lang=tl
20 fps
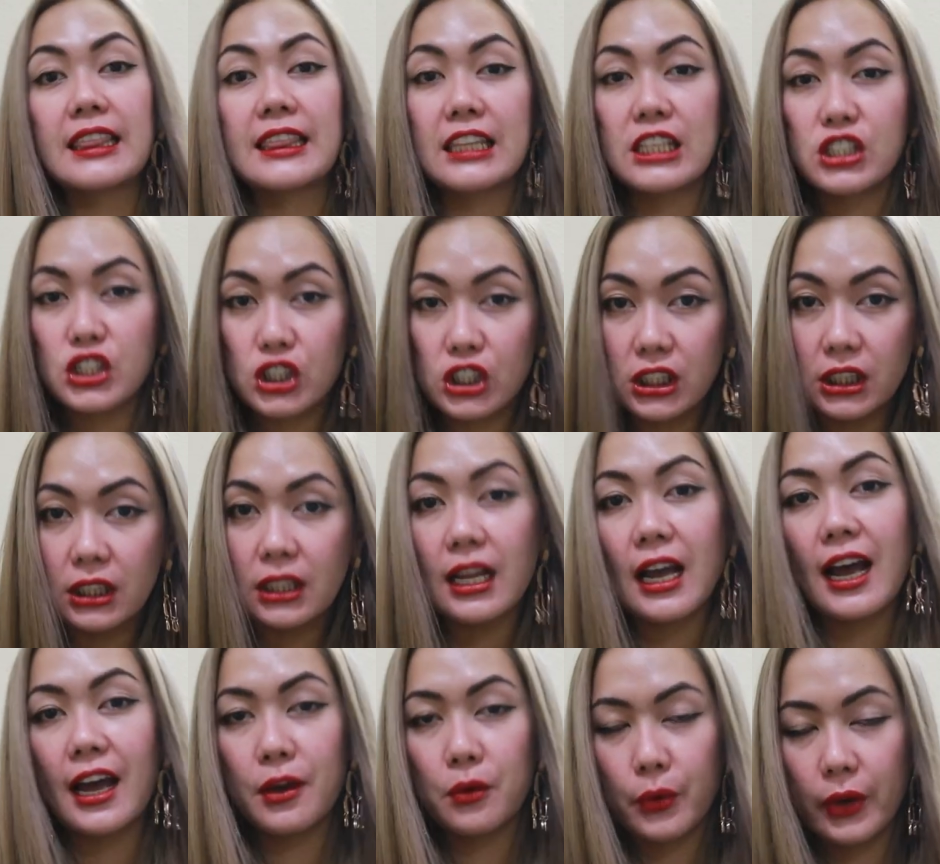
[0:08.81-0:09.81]

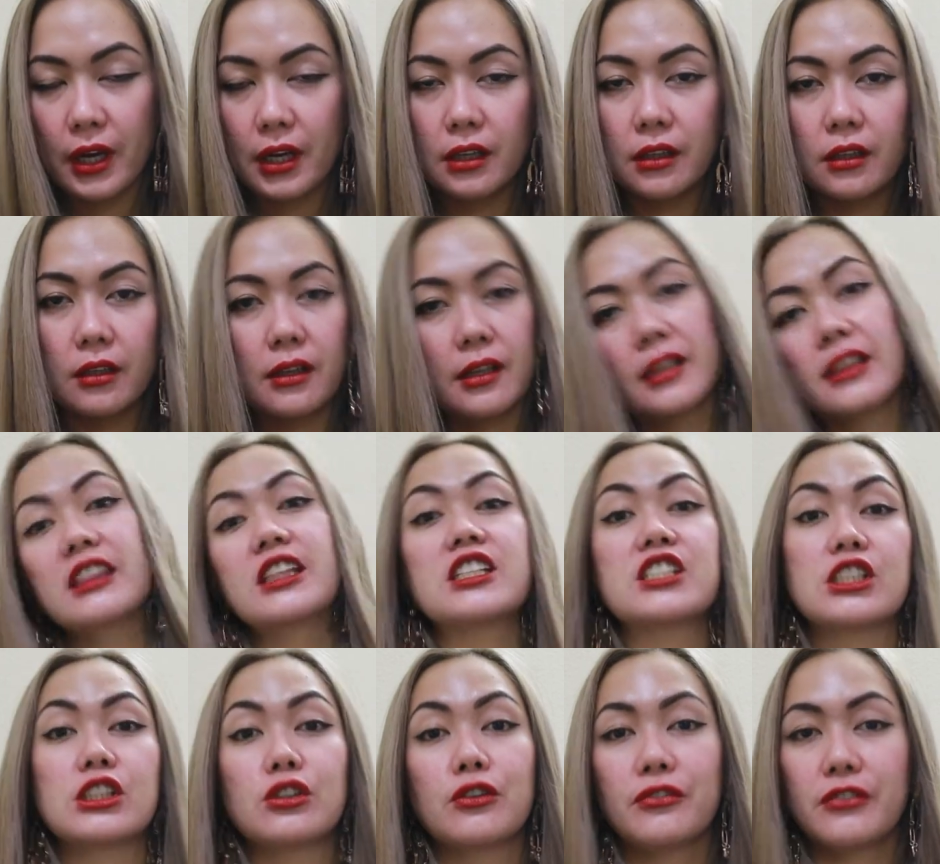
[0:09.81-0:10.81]
Tijin Eyewear and
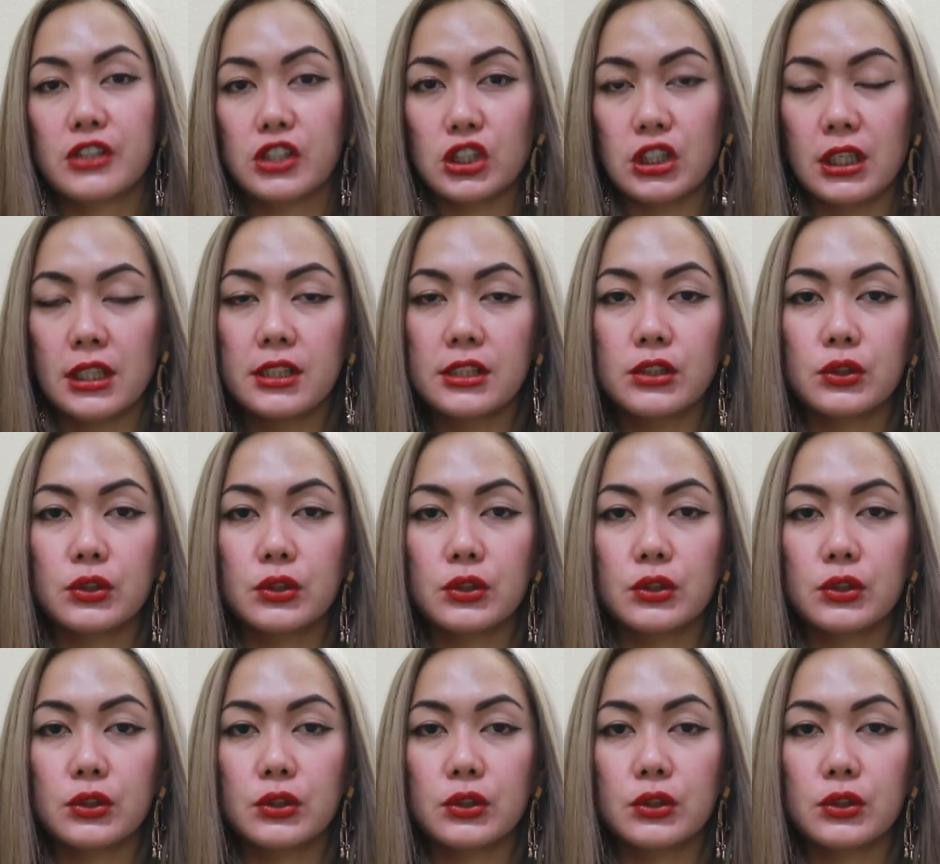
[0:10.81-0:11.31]
Tijin Official.